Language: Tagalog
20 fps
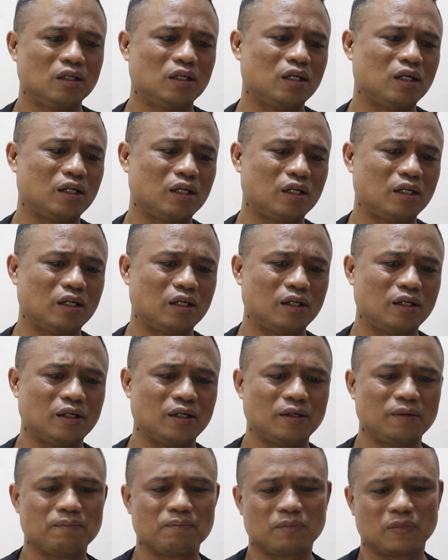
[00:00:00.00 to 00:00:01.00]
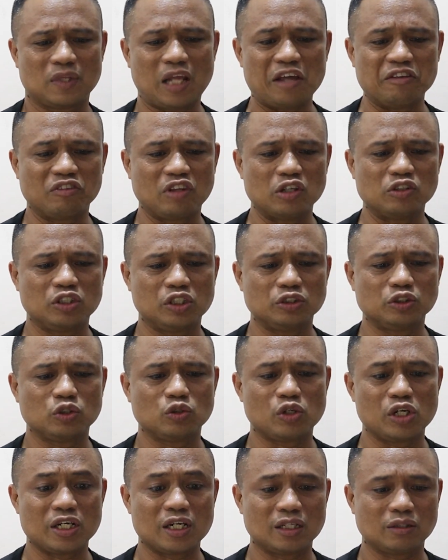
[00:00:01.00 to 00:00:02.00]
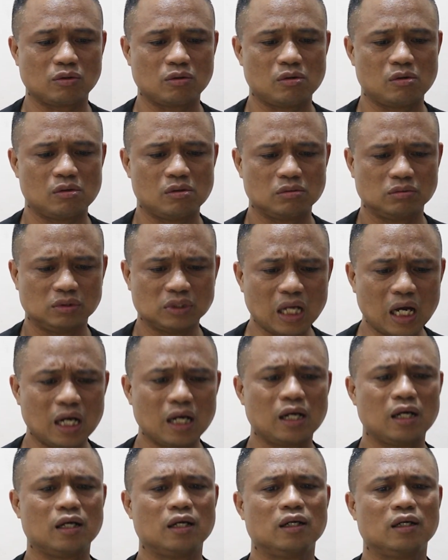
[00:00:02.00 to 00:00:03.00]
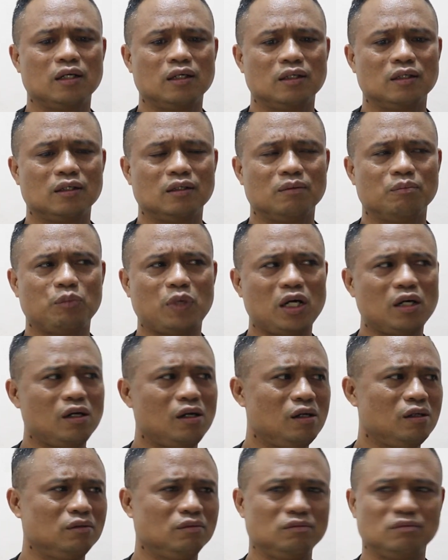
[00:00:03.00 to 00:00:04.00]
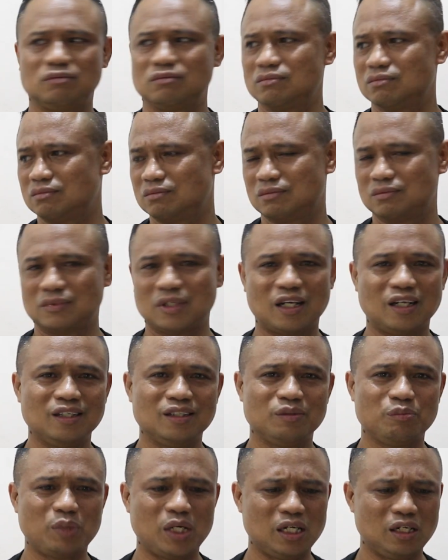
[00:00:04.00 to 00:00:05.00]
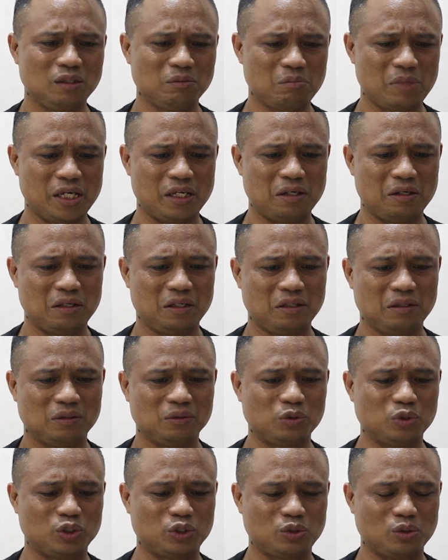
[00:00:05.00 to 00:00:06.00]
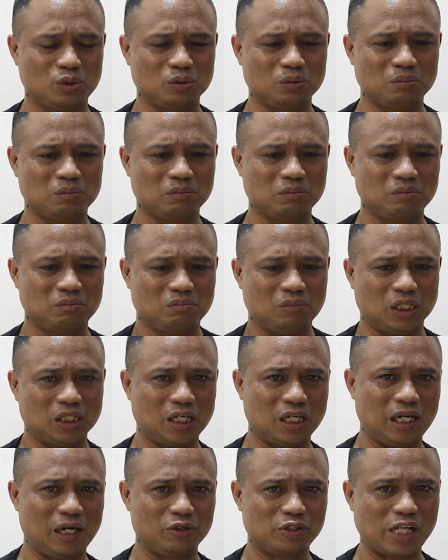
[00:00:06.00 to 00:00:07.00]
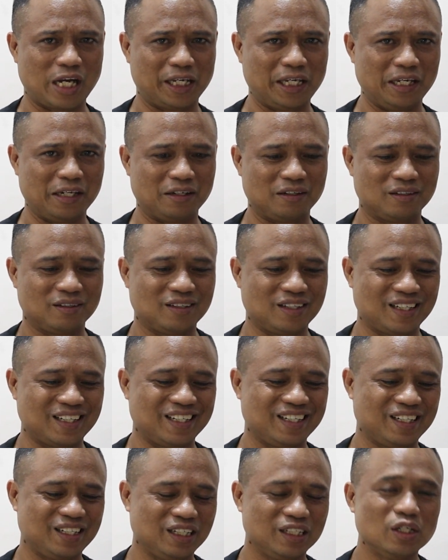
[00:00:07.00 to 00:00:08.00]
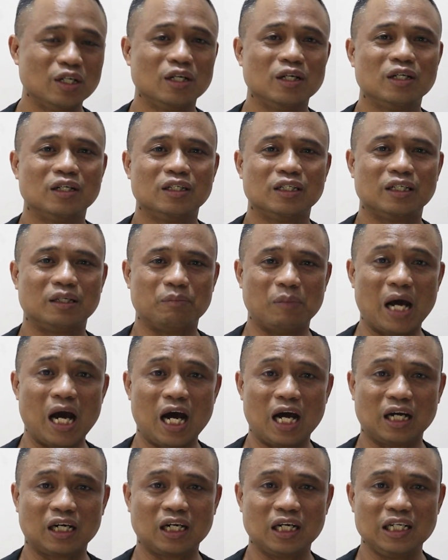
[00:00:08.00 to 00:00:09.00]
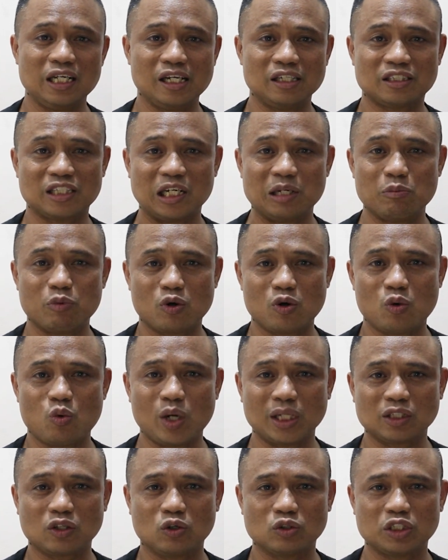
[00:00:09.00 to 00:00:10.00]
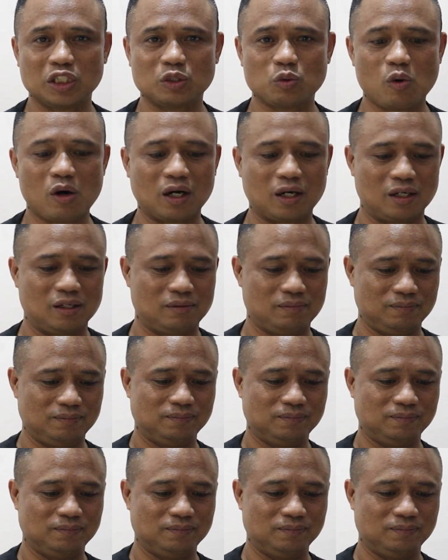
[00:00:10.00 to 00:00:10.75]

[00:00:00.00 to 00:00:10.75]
uh, ah, 19th century na to na parang ha, parang may gustong manggagalaw sa akin. Ha? Maaral yan sa libro, What Causes War?